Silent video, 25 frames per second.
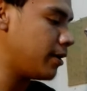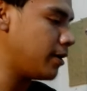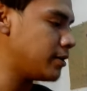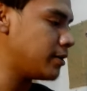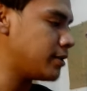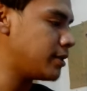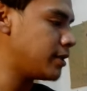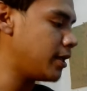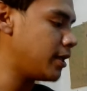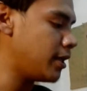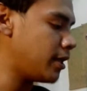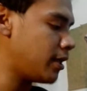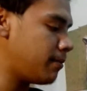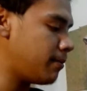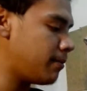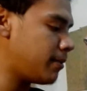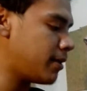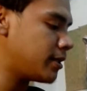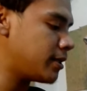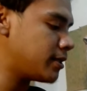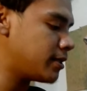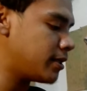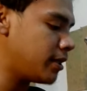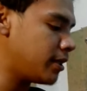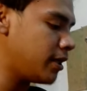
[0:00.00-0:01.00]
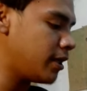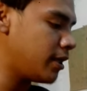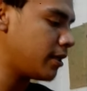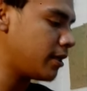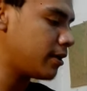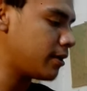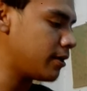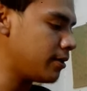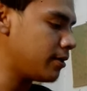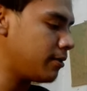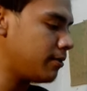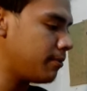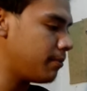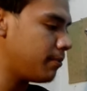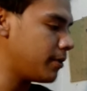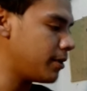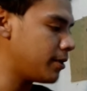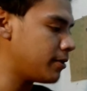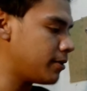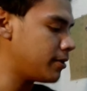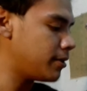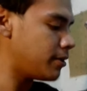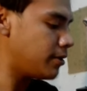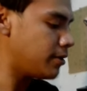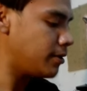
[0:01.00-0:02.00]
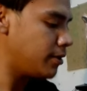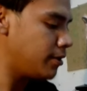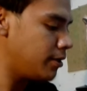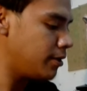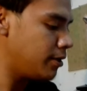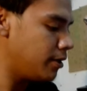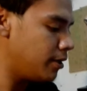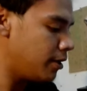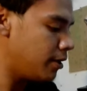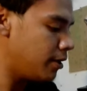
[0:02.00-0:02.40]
el cierre para sellar mejor